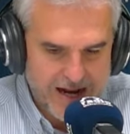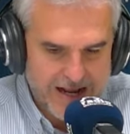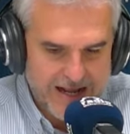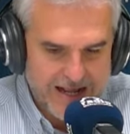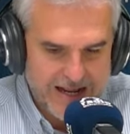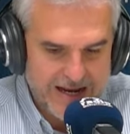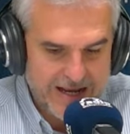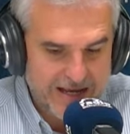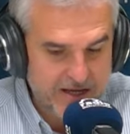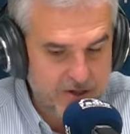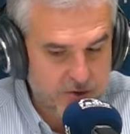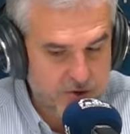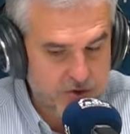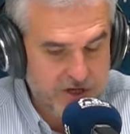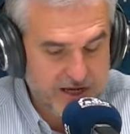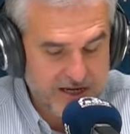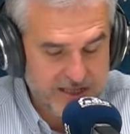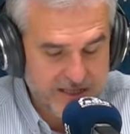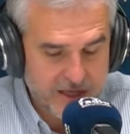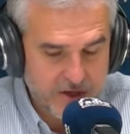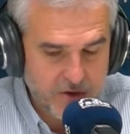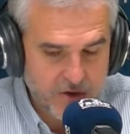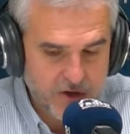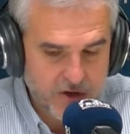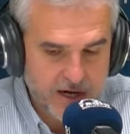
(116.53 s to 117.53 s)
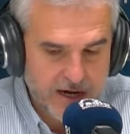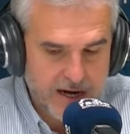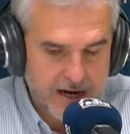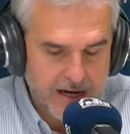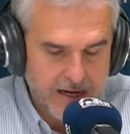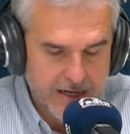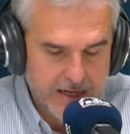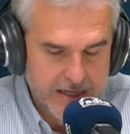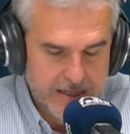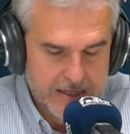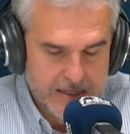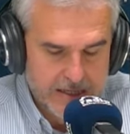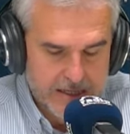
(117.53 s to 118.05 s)
en la que su secretario
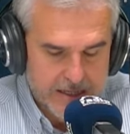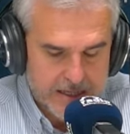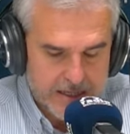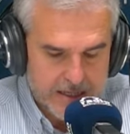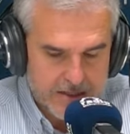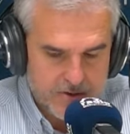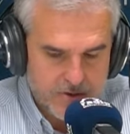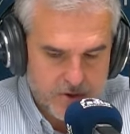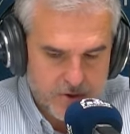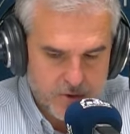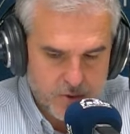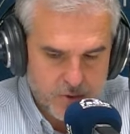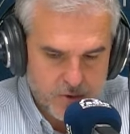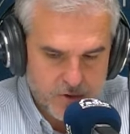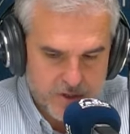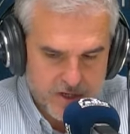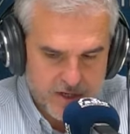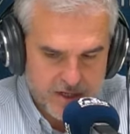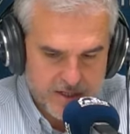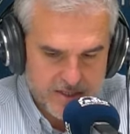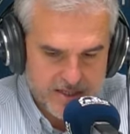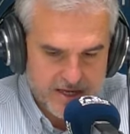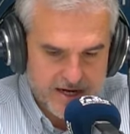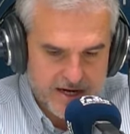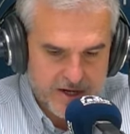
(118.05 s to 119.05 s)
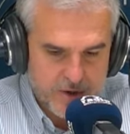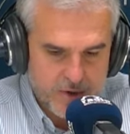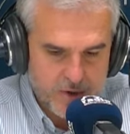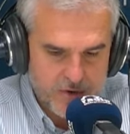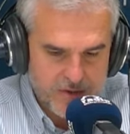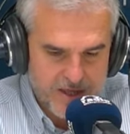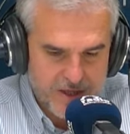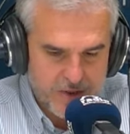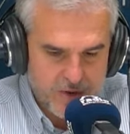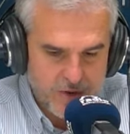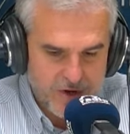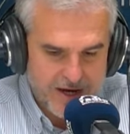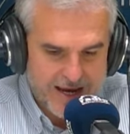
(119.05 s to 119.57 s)
general, Antonio Guterres, ha
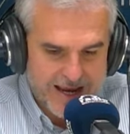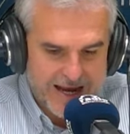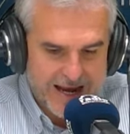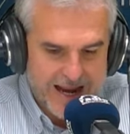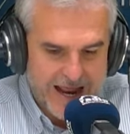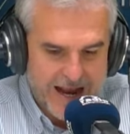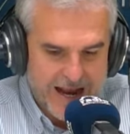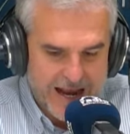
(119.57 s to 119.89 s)
recordado